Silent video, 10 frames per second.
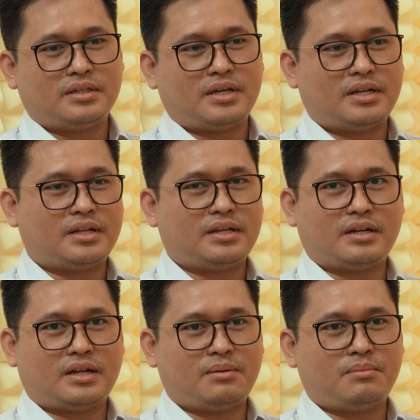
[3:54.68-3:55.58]
tiga dari
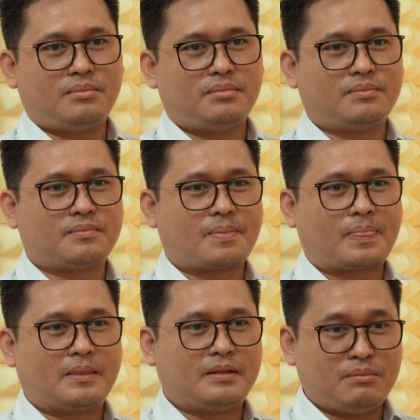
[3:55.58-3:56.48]
enam
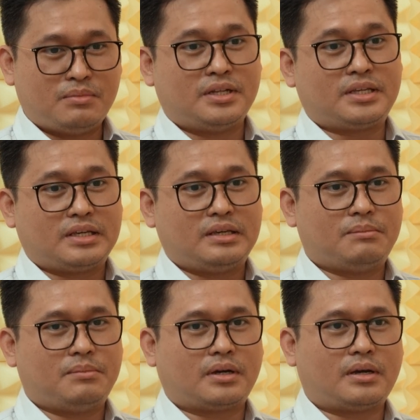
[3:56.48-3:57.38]

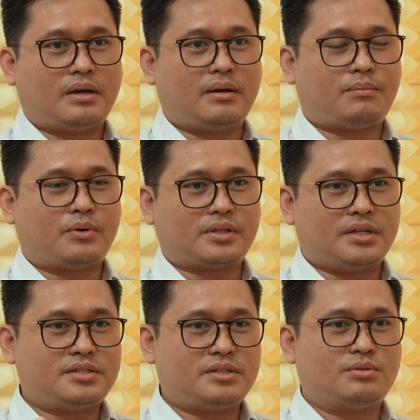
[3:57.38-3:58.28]
dimiliki maka
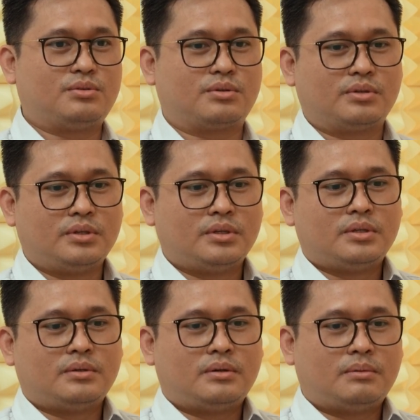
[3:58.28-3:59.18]
potensi untuk
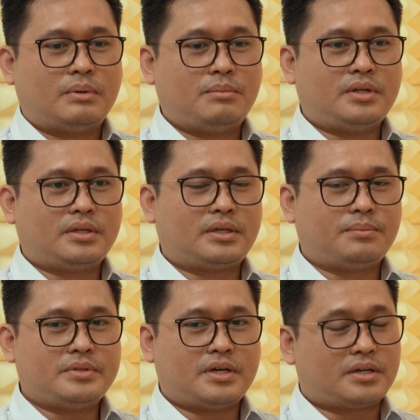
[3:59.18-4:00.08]

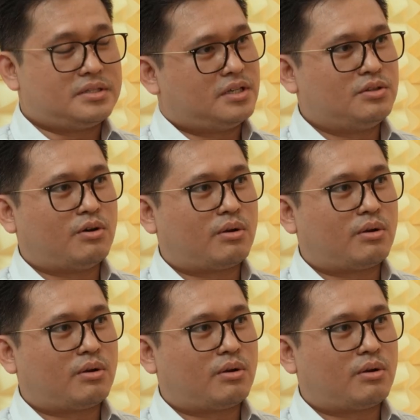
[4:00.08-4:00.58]
memiliki penyakit jantung